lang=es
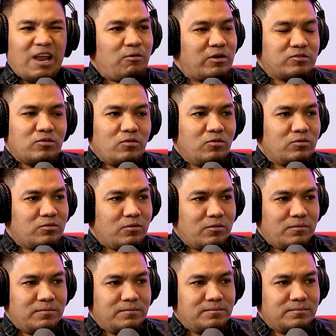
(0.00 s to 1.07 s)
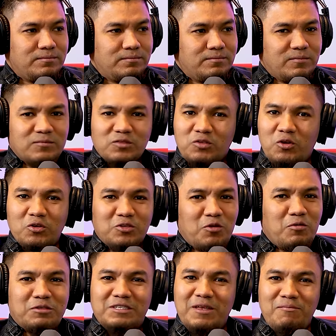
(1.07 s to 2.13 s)
En lo absoluto. Solo
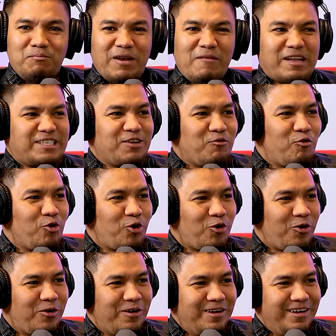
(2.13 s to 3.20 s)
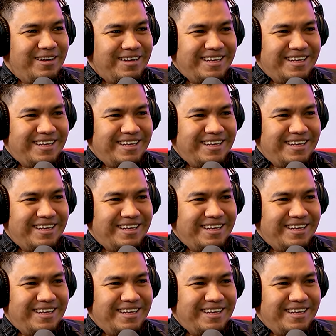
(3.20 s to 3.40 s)
soy un simple bachiburro.